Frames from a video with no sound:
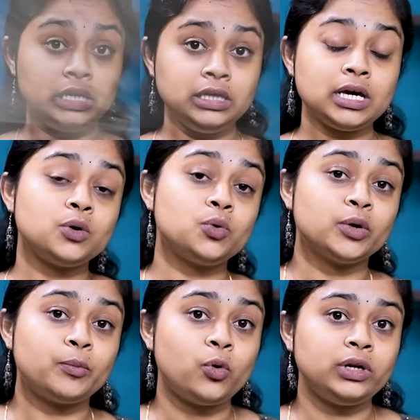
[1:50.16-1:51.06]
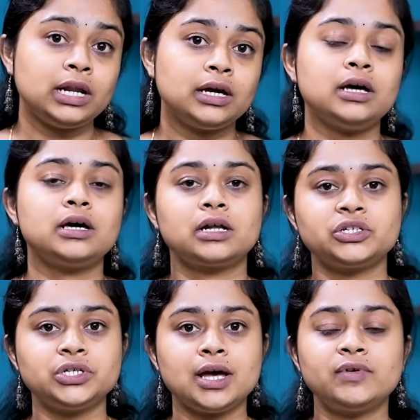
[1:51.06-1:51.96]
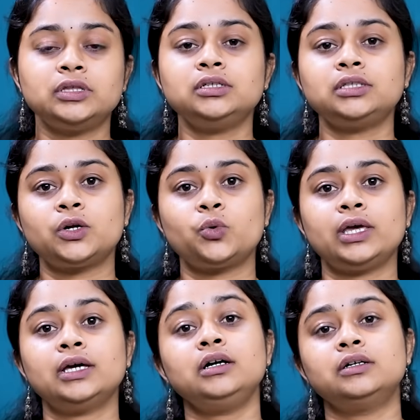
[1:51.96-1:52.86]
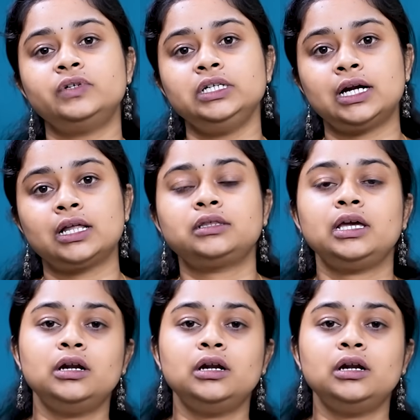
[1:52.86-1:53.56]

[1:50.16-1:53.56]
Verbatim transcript: இந்தியா கூட போட்டியில் ரஷ்யா வந்து தன்னுடைய விண்கலத்தை